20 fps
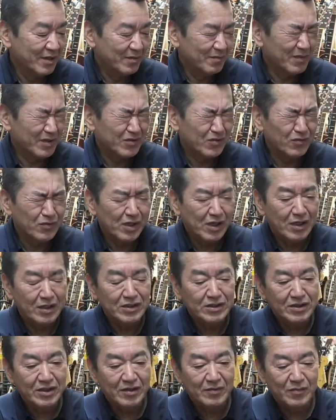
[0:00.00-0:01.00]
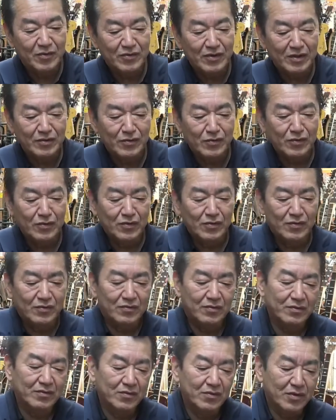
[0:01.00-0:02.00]
まあ、そんな感じで僕あの
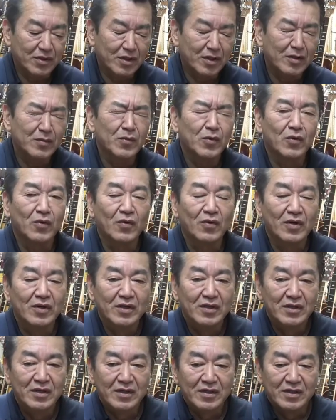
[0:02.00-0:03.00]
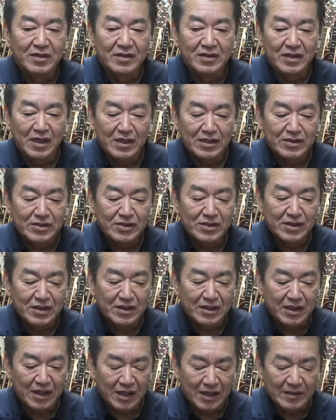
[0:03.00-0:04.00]
これからも安い
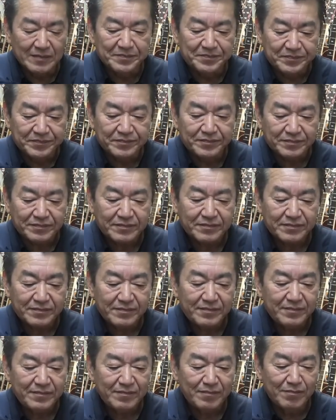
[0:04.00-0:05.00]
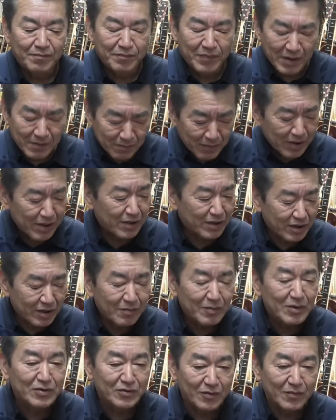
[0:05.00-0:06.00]
ギターバンバンやっていき
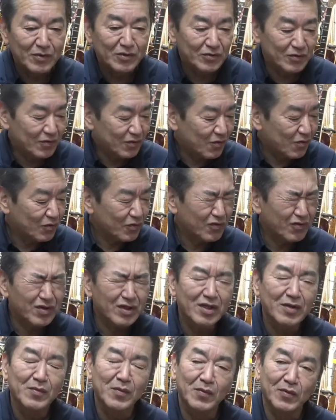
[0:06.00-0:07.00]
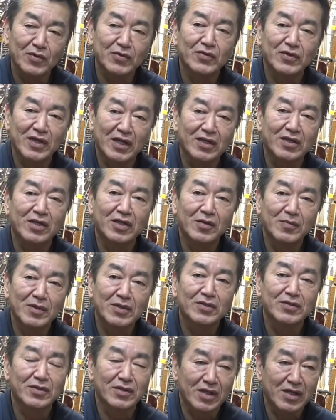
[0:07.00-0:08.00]
ますよもちろん高級ギターももちろんやっていきま
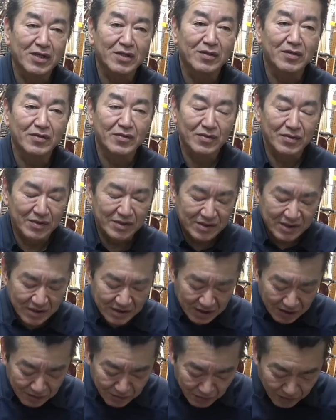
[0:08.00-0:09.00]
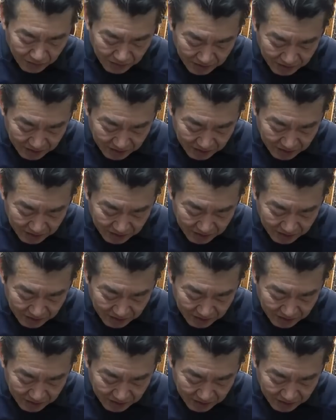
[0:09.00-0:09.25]
すんで是非あの